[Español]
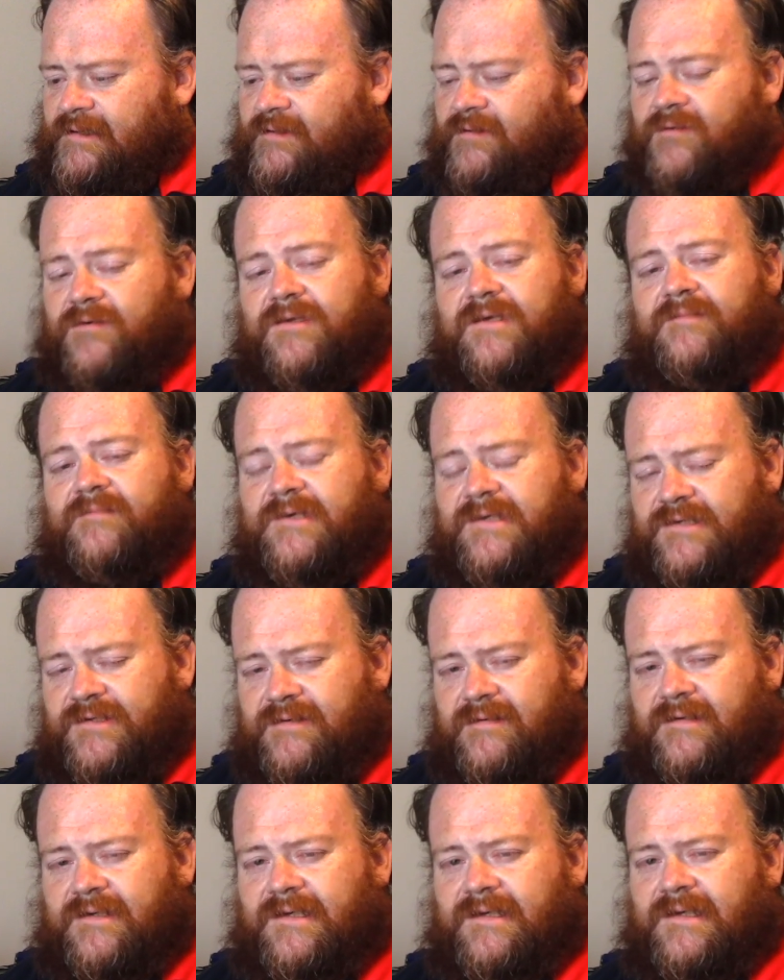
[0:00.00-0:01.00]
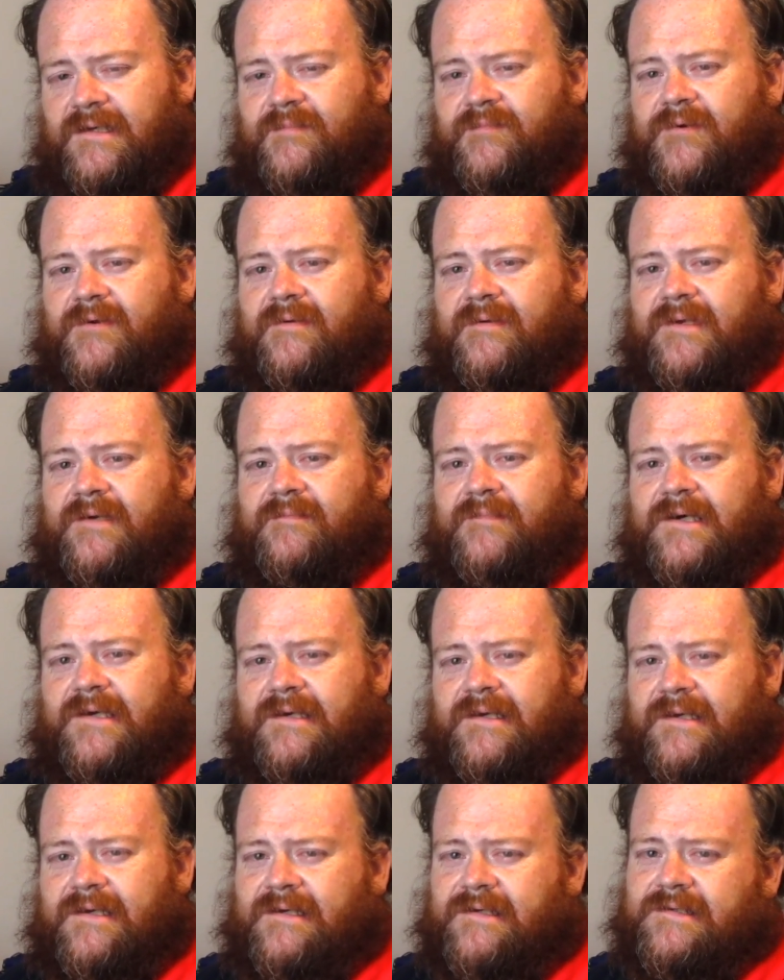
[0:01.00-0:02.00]
no dimensionan el problema
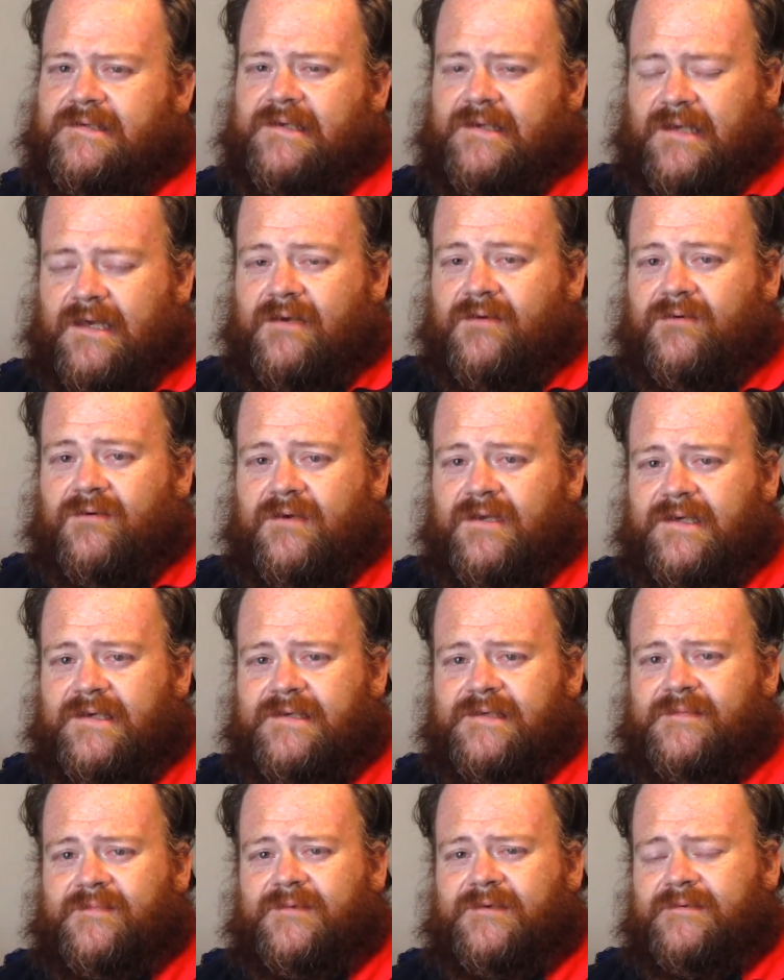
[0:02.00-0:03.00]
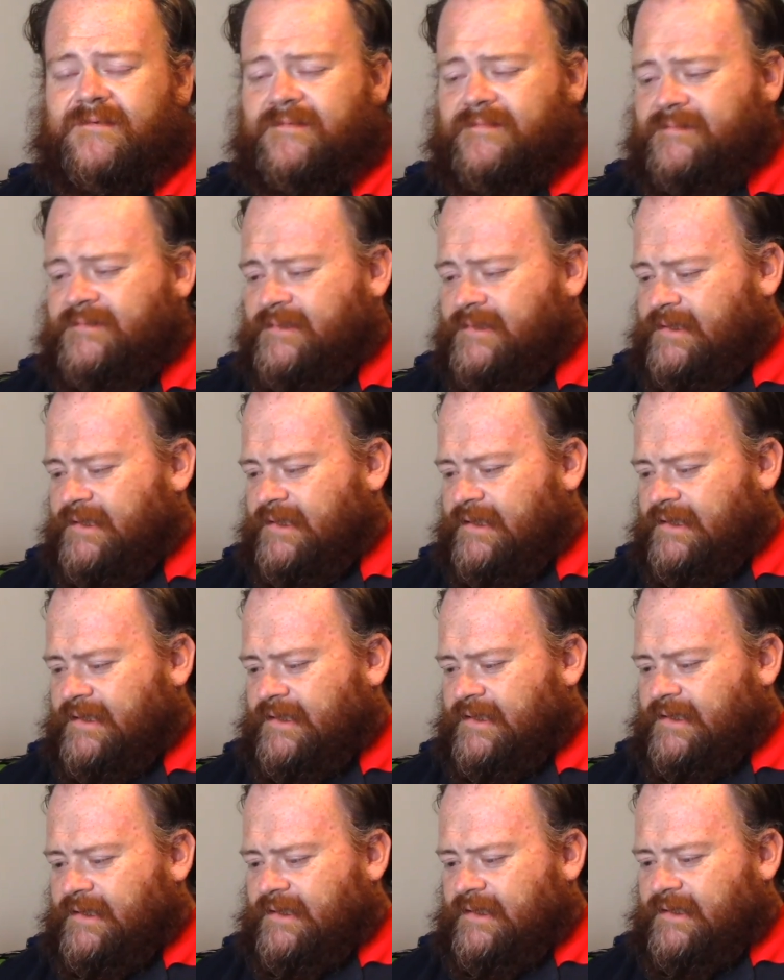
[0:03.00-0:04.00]
que es el alcoholismo.
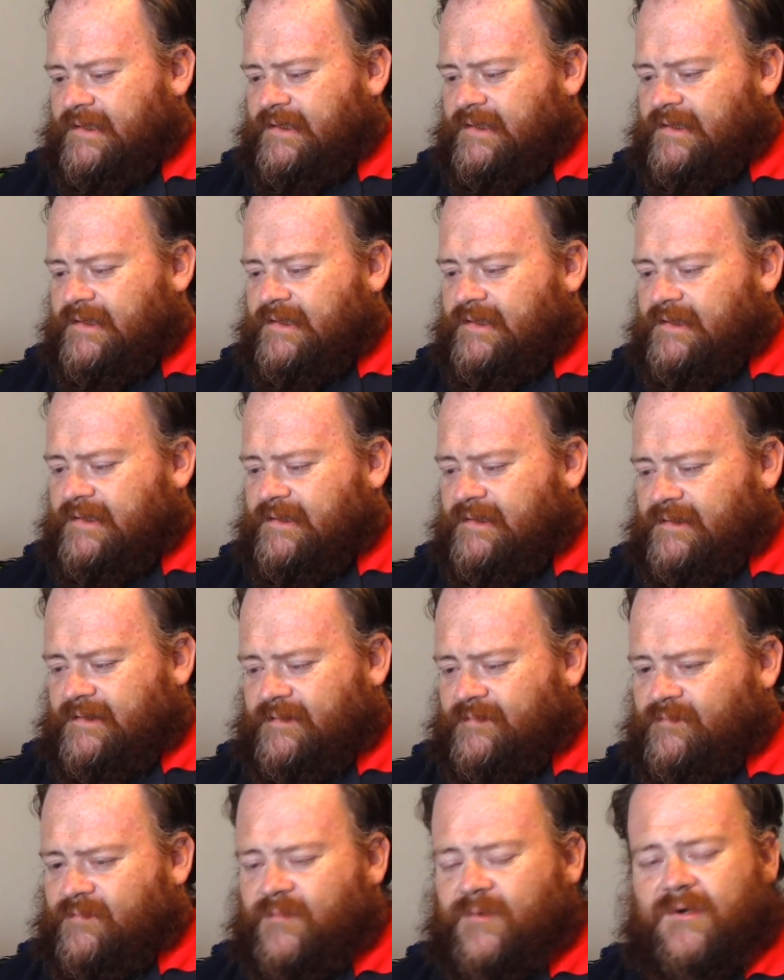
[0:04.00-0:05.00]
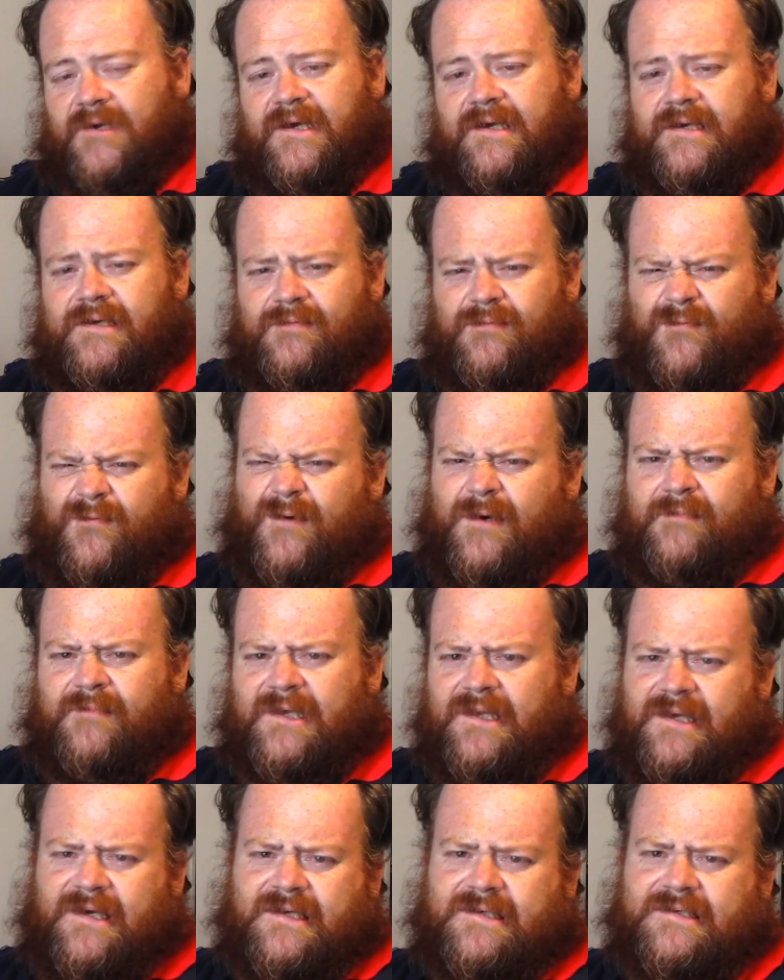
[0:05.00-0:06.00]
Y por ahí un
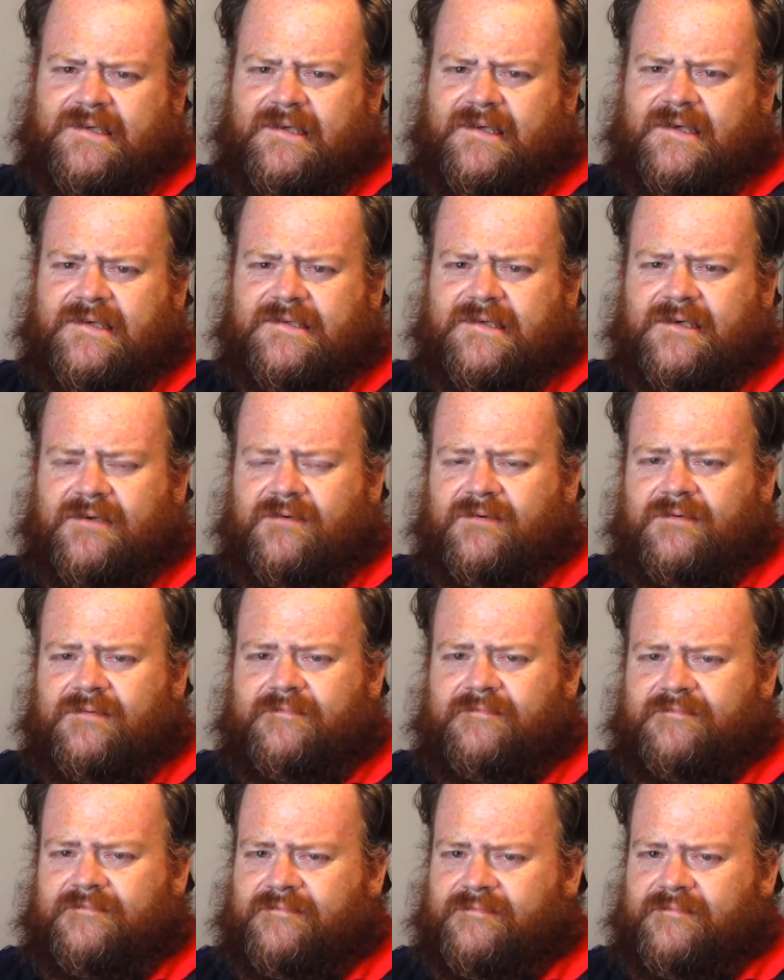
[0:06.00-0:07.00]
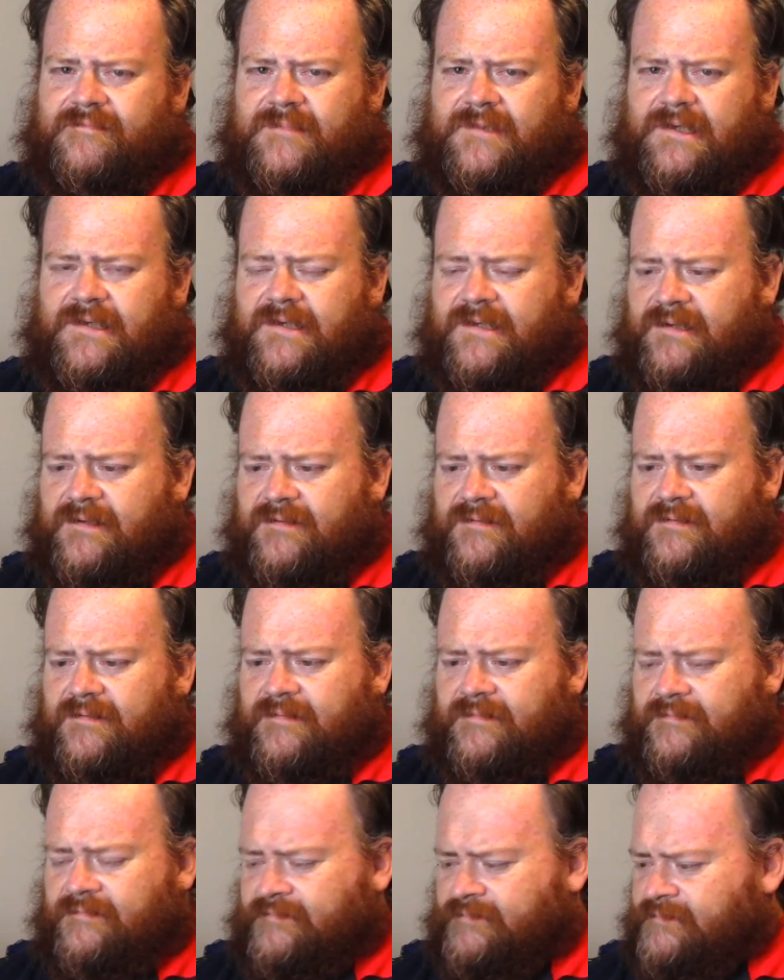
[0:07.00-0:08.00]
familiar se le acercó y le
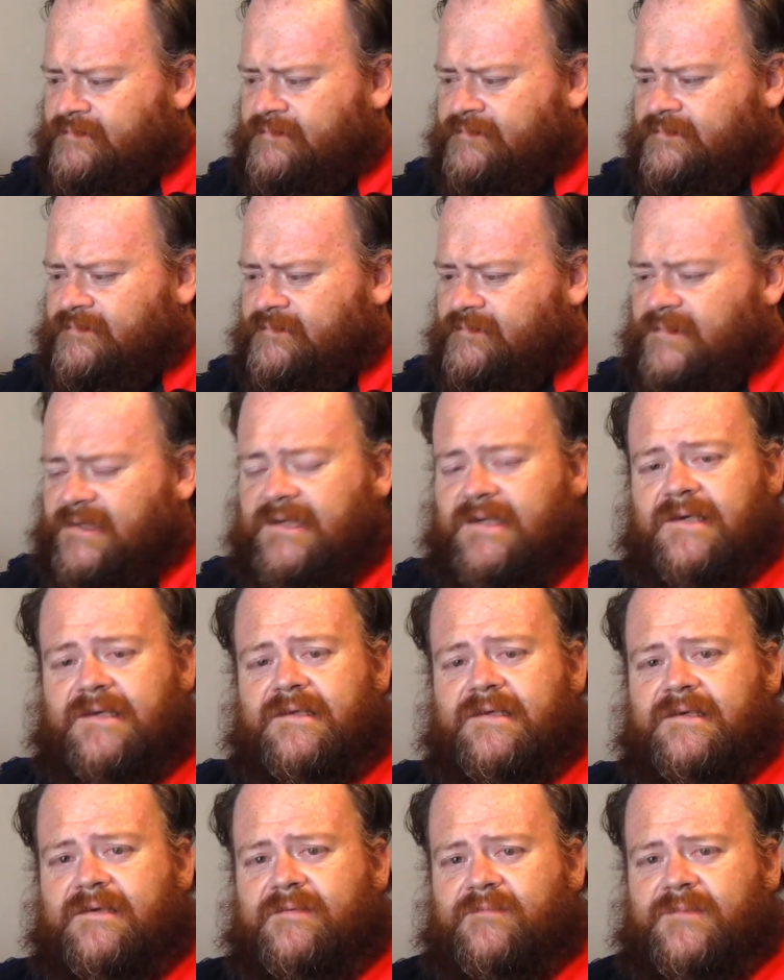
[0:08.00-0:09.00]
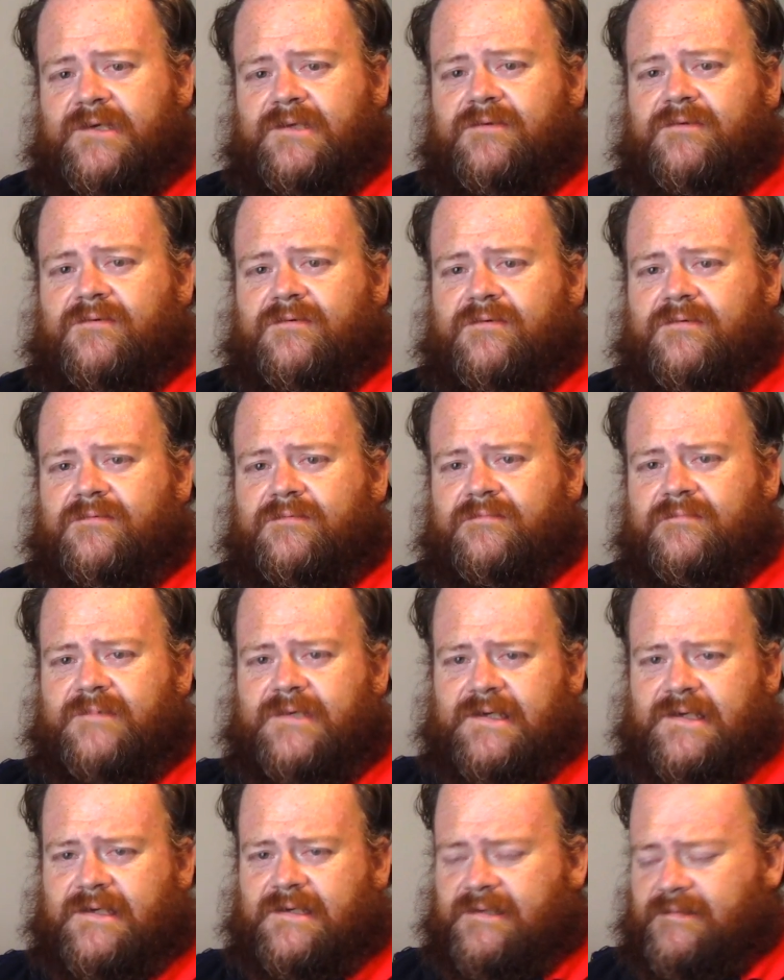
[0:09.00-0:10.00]
dijo, mira, te invito
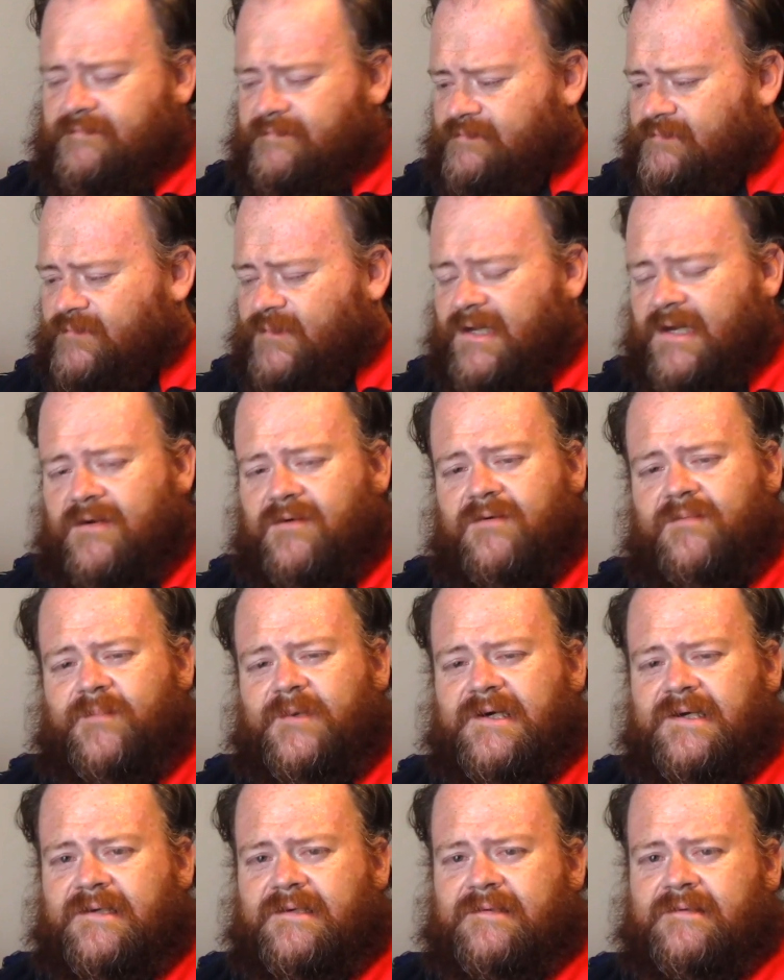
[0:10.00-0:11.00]
una, una copa.